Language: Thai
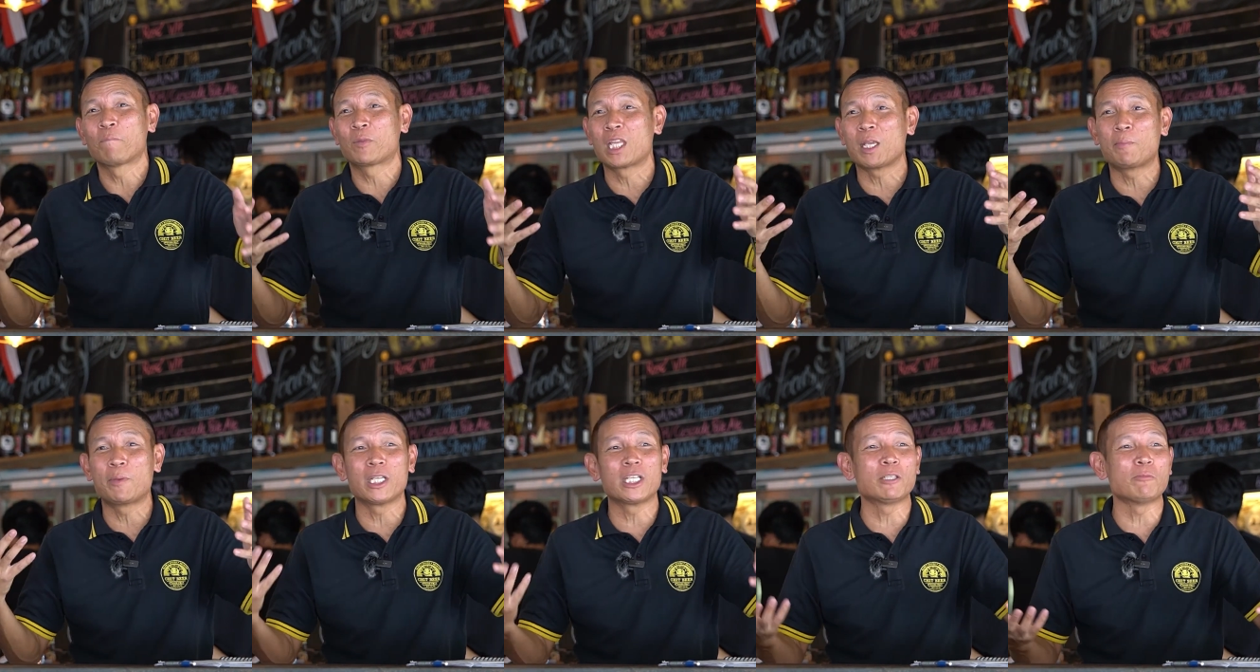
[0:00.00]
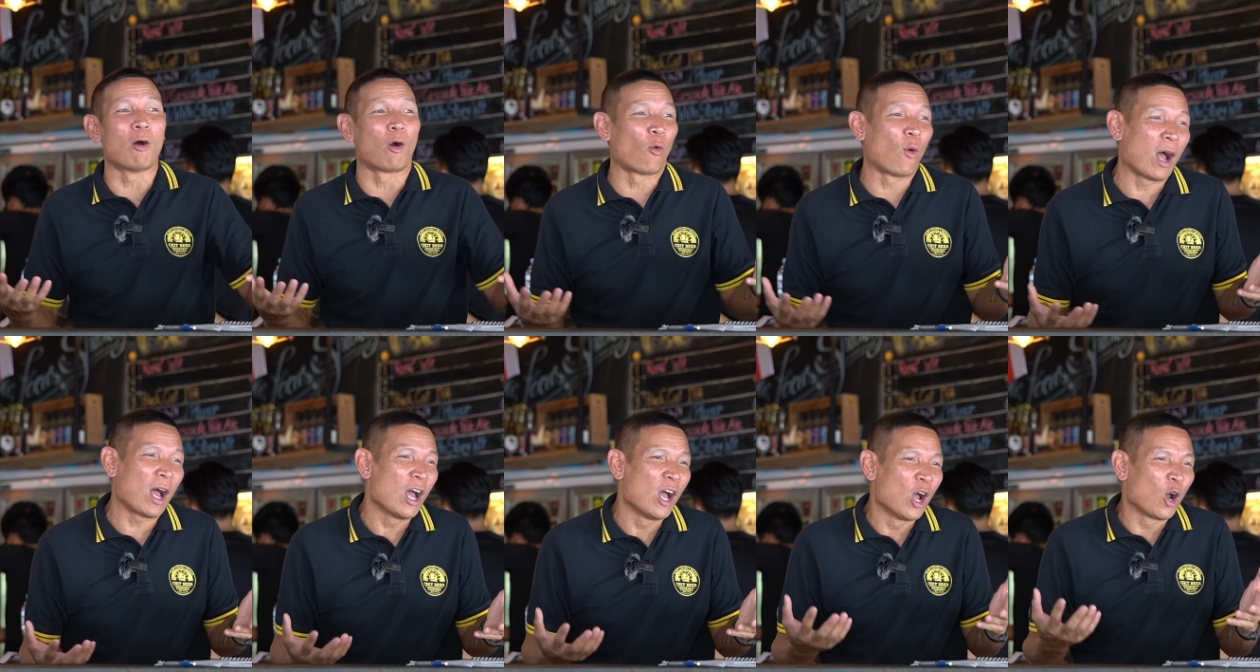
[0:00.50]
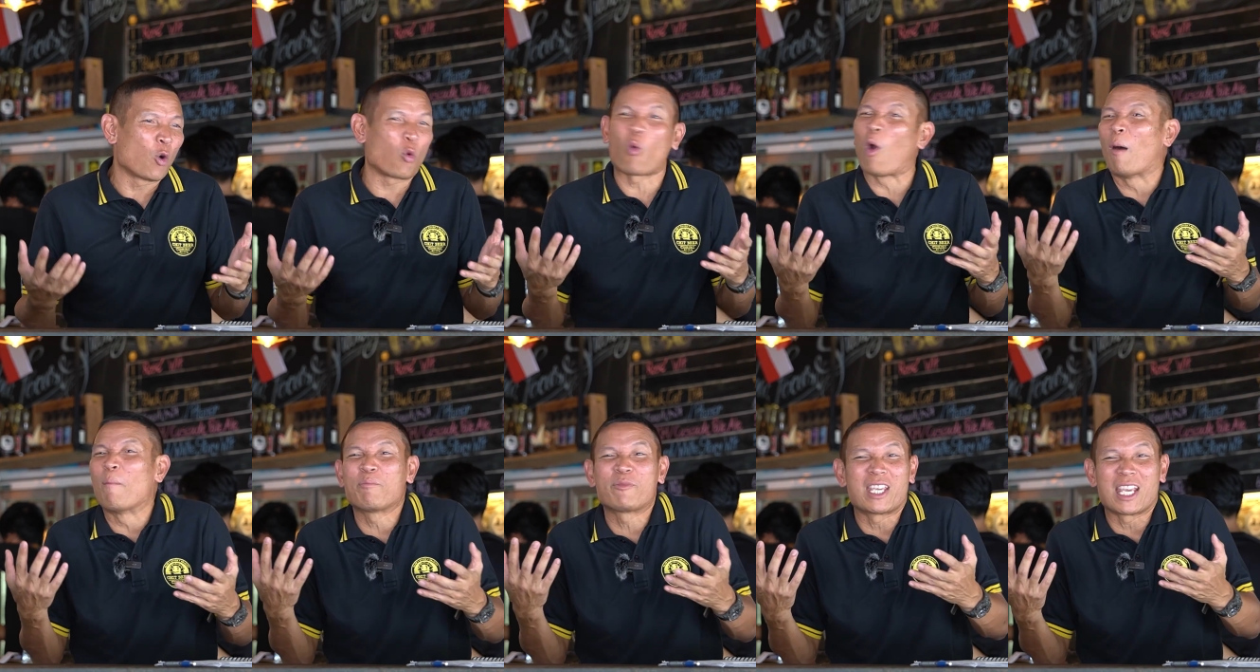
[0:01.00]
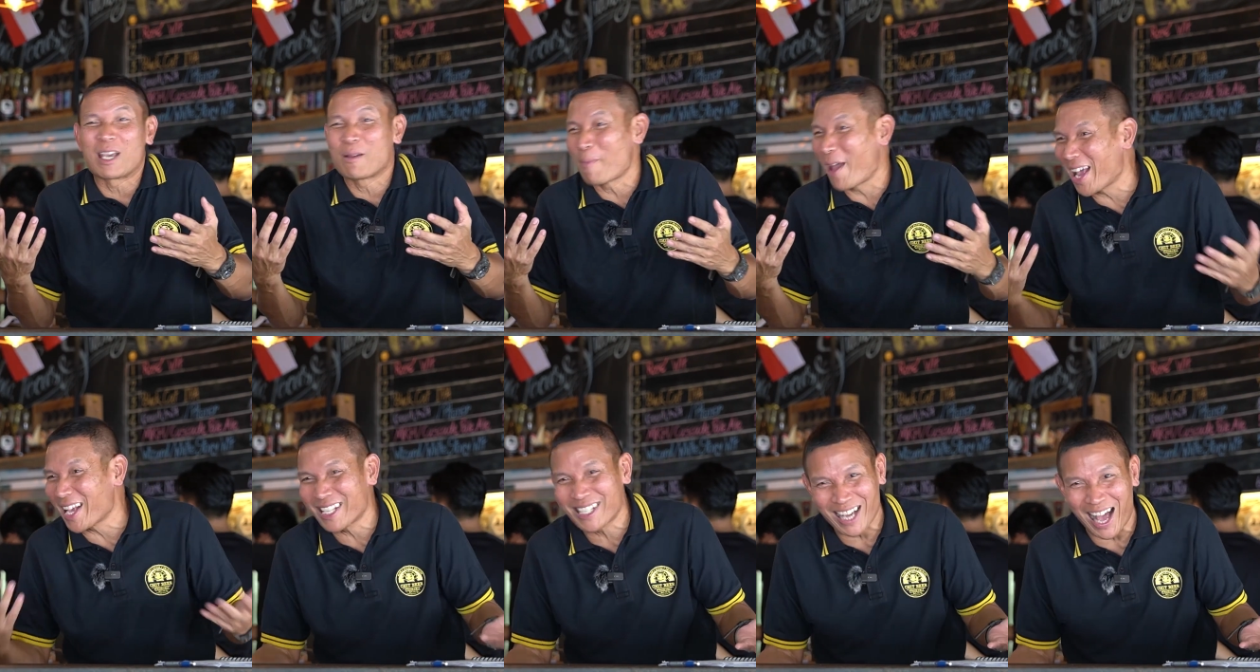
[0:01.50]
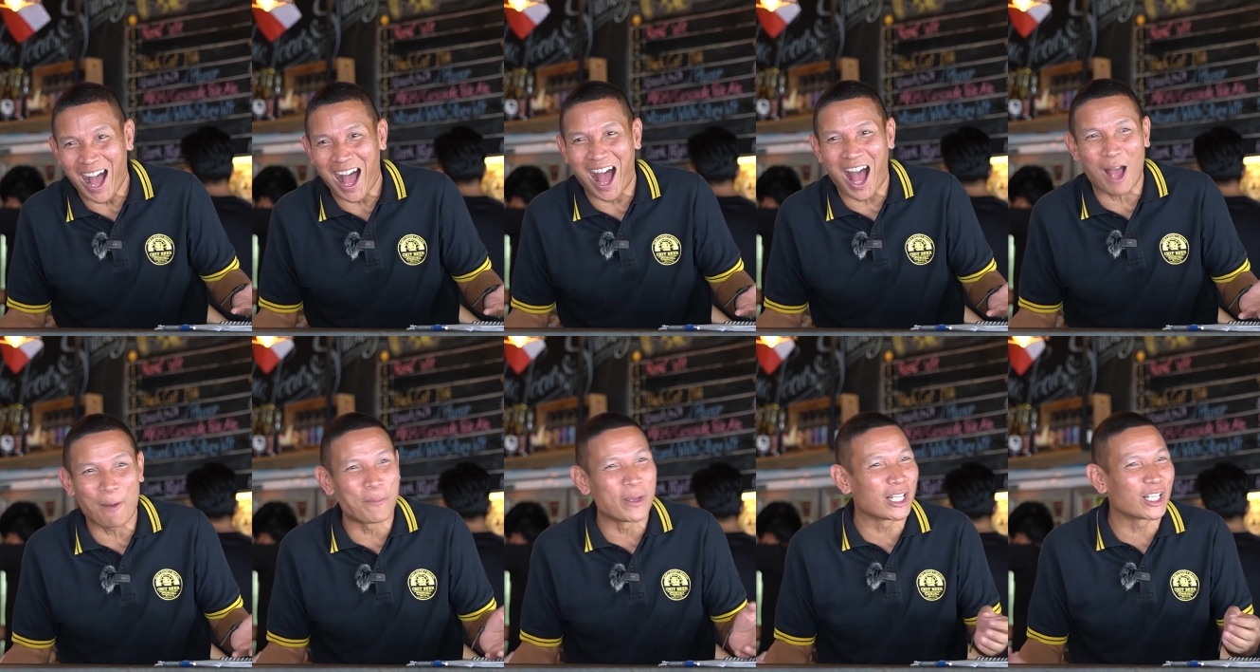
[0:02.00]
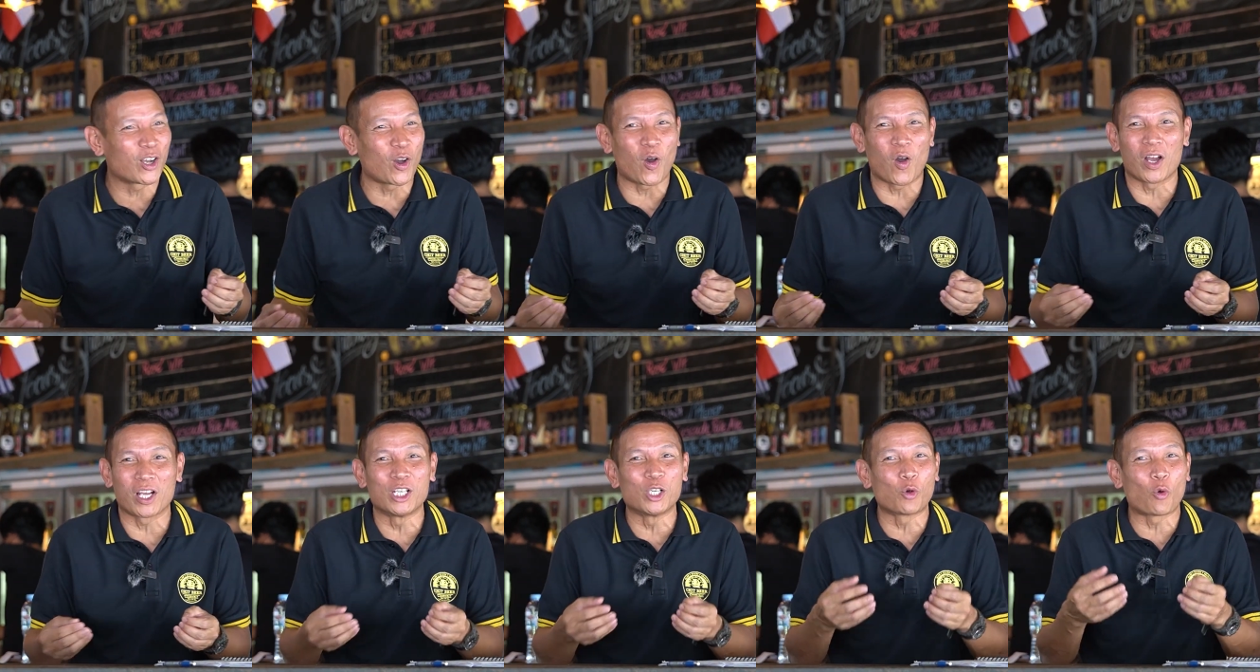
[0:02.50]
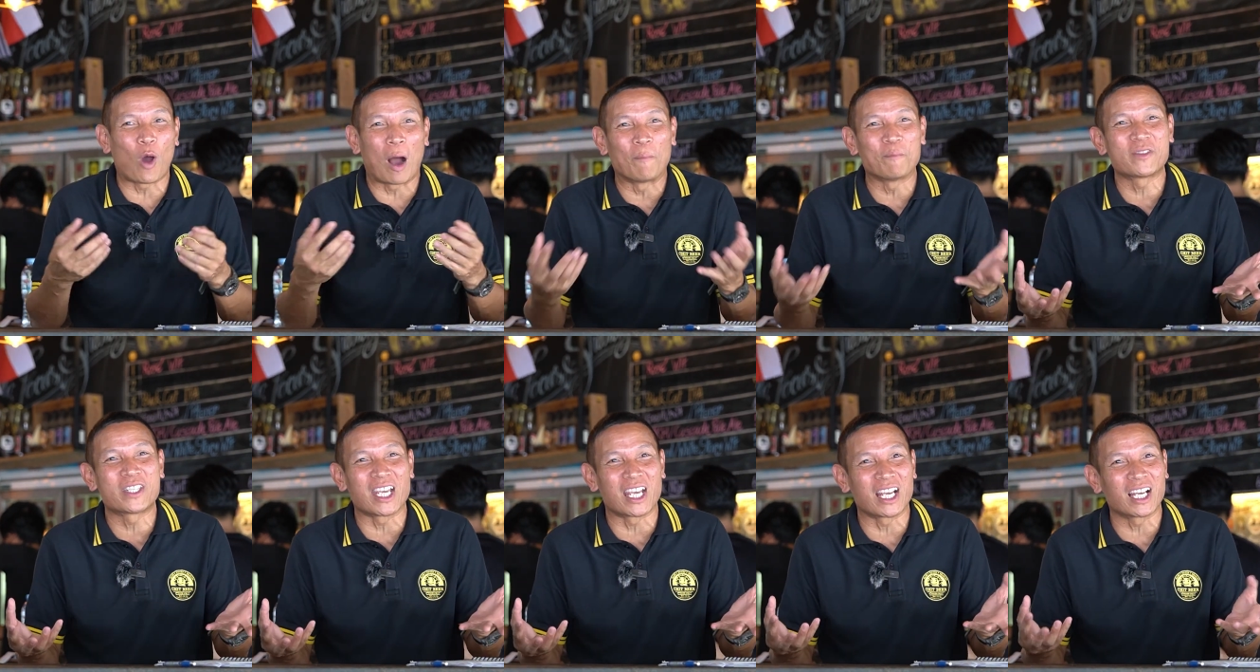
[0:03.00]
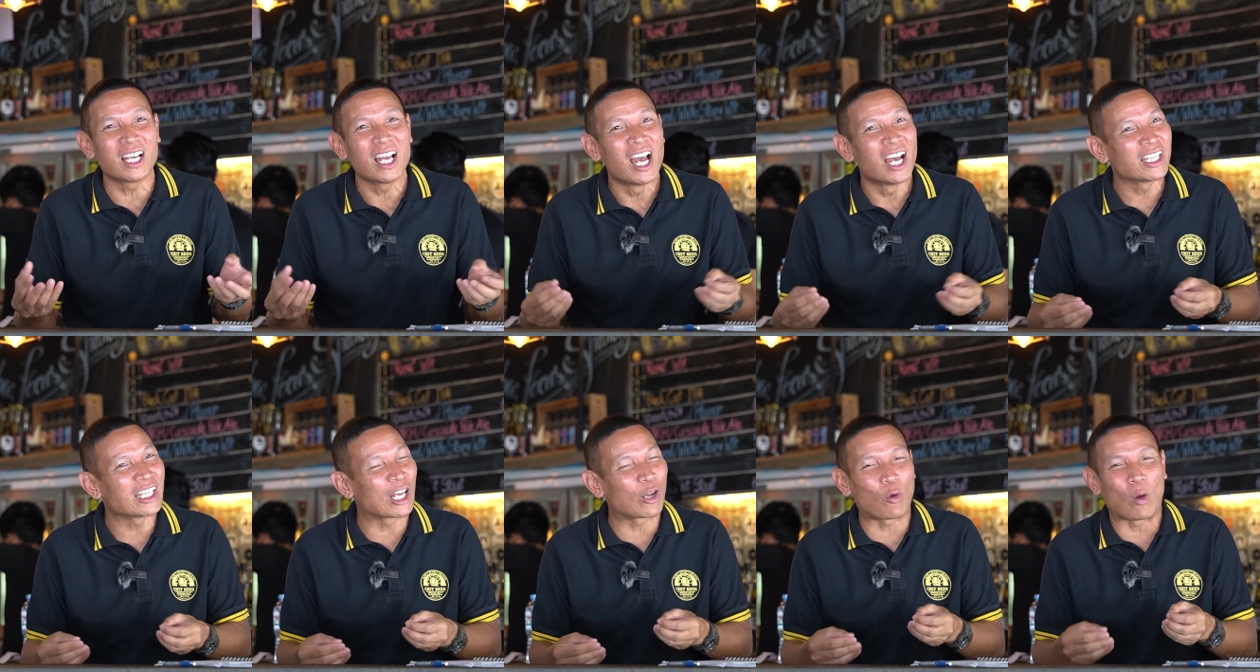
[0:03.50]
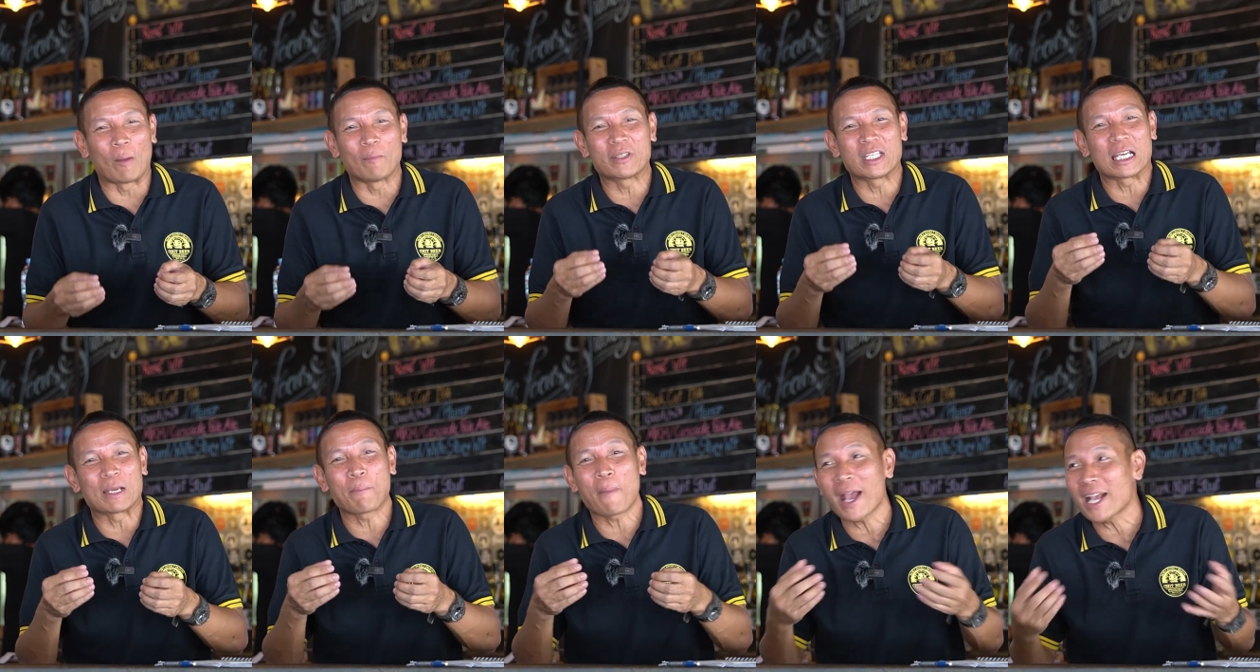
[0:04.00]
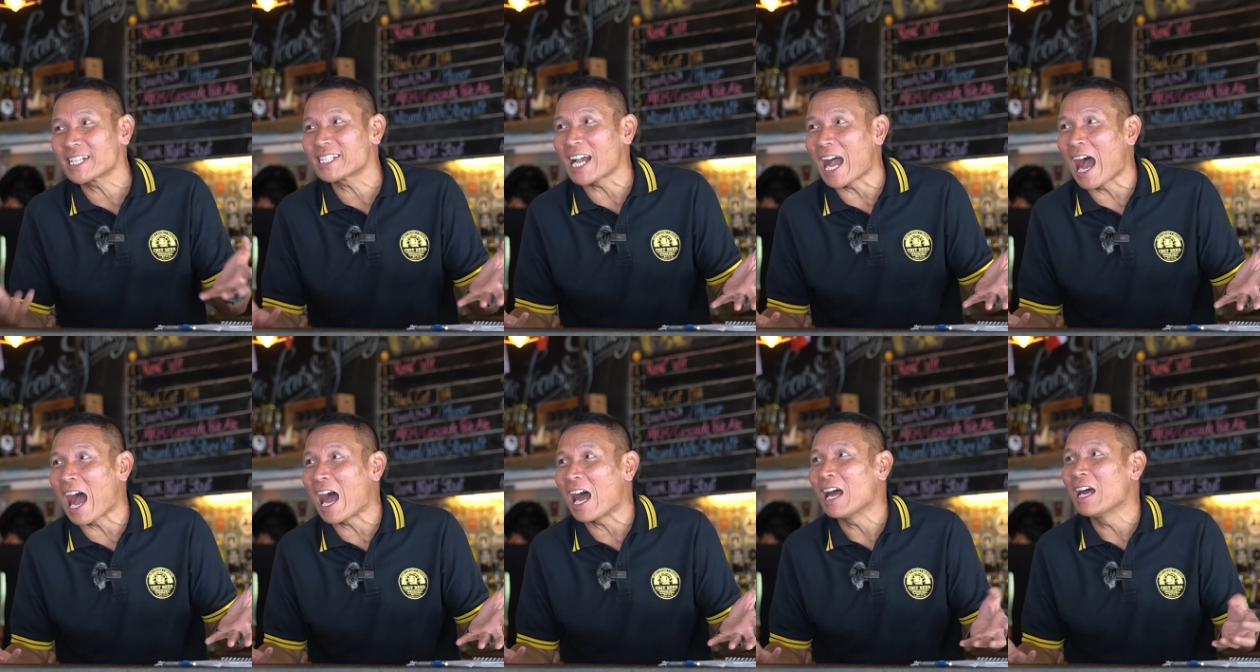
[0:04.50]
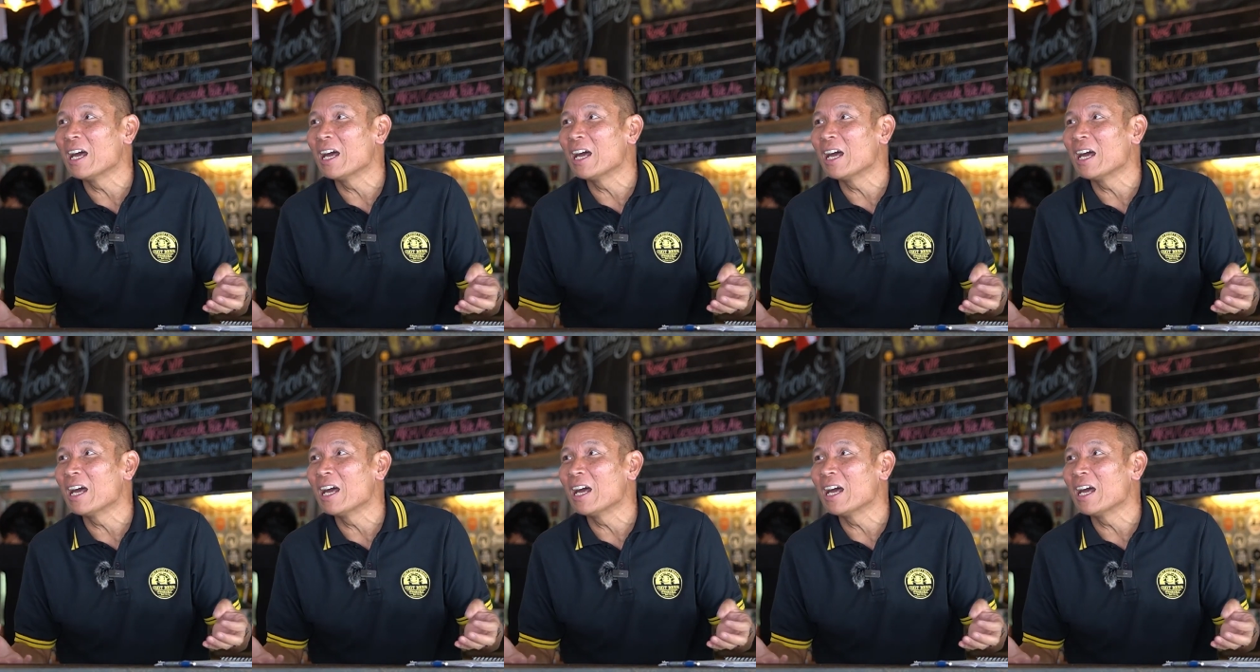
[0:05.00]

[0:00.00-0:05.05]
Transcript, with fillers: ที่พิชิตบอกว่าความจริงแม่งช้าบิตคอยคือความจริงแต่ความจริงแม่งช้า